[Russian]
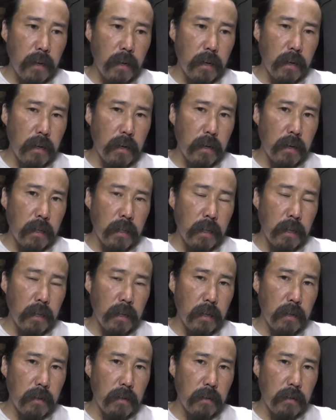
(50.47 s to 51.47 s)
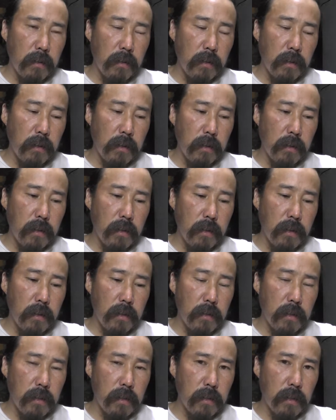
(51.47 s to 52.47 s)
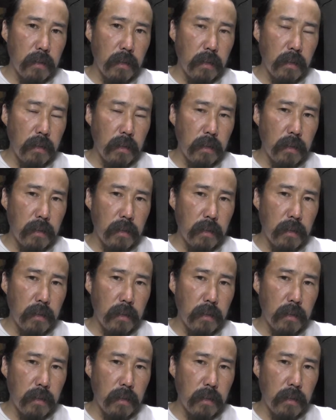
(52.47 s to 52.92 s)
она состоит